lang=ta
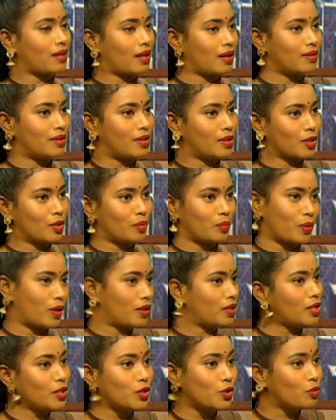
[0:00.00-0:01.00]
தேர்ந்தெடுக்கும்
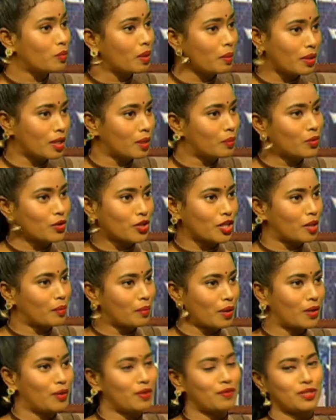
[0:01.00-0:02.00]
பொழுது இதுவுமே மிக
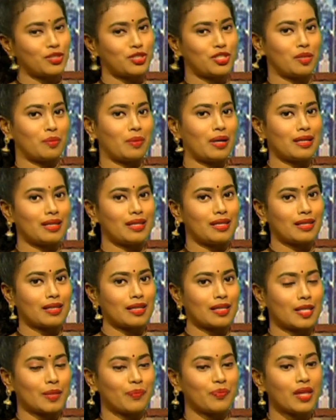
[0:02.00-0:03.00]
முக்கியமான ஒரு விஷயமாக
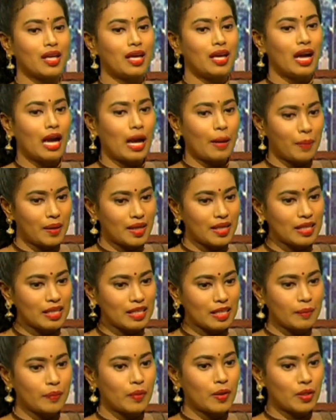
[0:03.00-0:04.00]
இருக்கிறது அப்படி
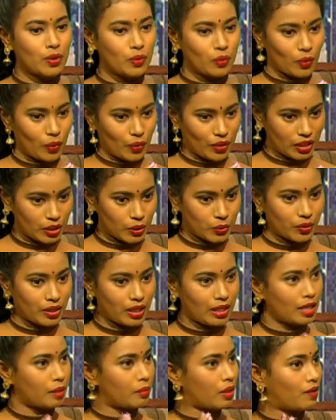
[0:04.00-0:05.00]
இருக்கிற பொழுது உங்களுடைய
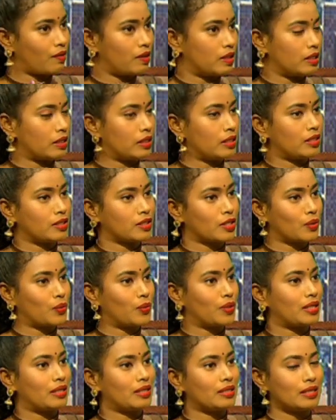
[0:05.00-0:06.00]
நுவரெலியா மாவட்டத்தில்
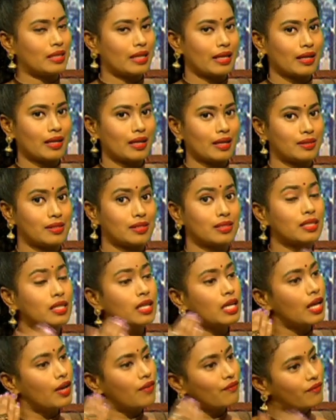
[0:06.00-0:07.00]
இருக்கக்கூடிய இந்த திணைக்களத்திற்கு
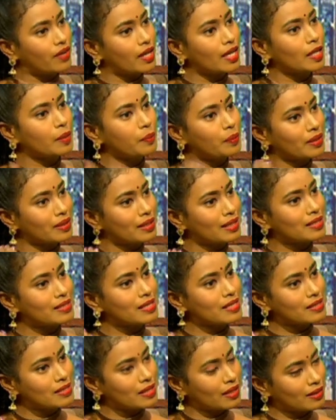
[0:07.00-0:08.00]
வேறு
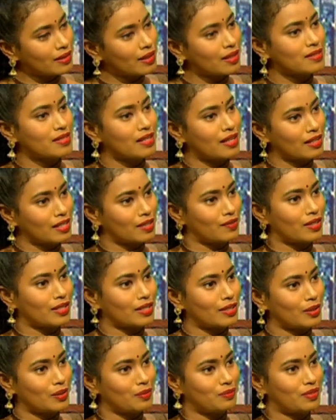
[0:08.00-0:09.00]
பிரதேசத்தை
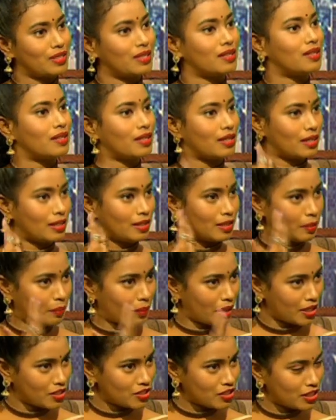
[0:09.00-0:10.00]
சேர்ந்தவர்களும் வந்து இந்த
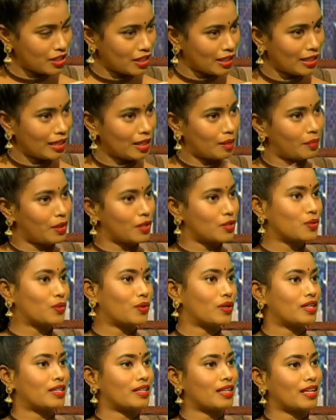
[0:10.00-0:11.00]
பயிற்சி நெறிகளை
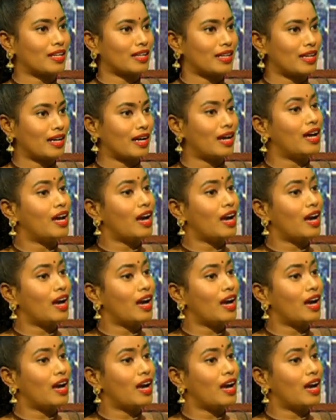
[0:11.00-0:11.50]
மேற்கொள்கிறார்களா